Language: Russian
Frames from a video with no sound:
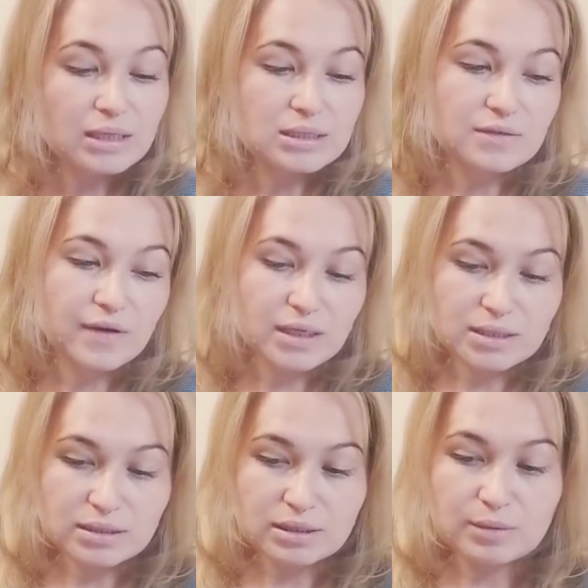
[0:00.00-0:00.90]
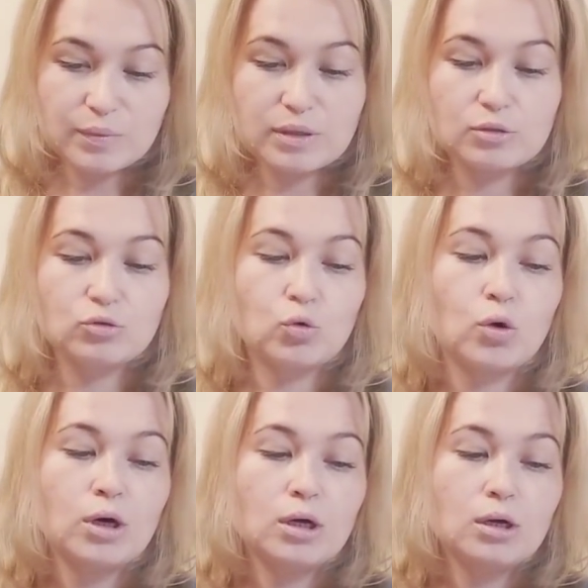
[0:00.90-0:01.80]
Связано это
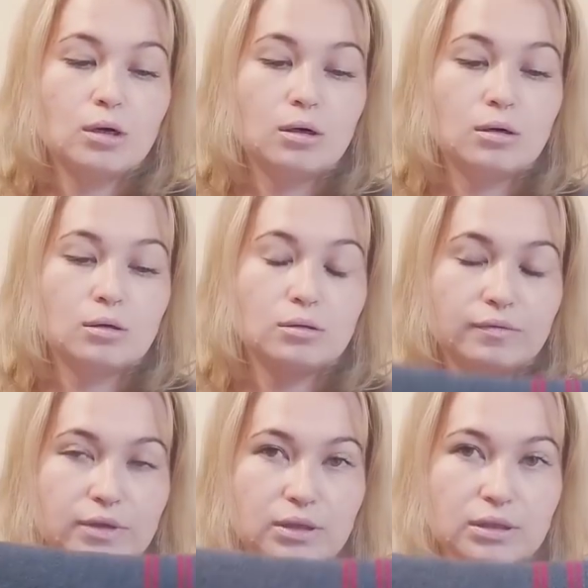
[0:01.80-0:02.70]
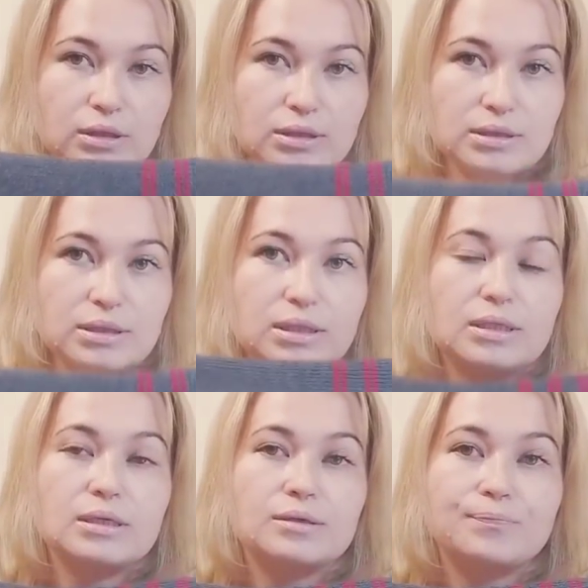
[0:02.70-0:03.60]
полотно, э, вернее, это
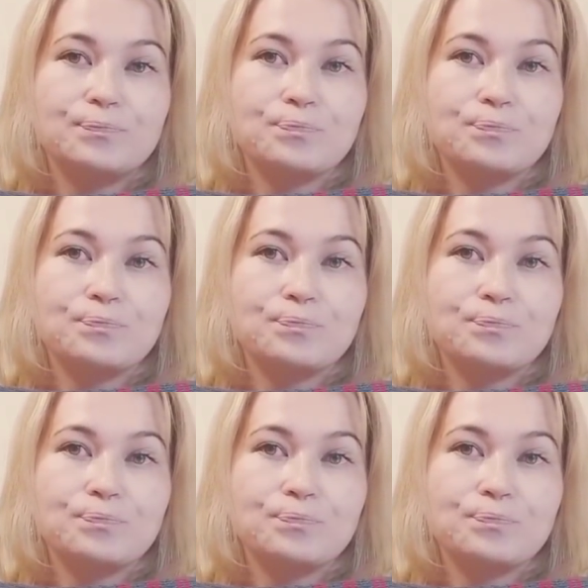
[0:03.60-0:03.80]
изделие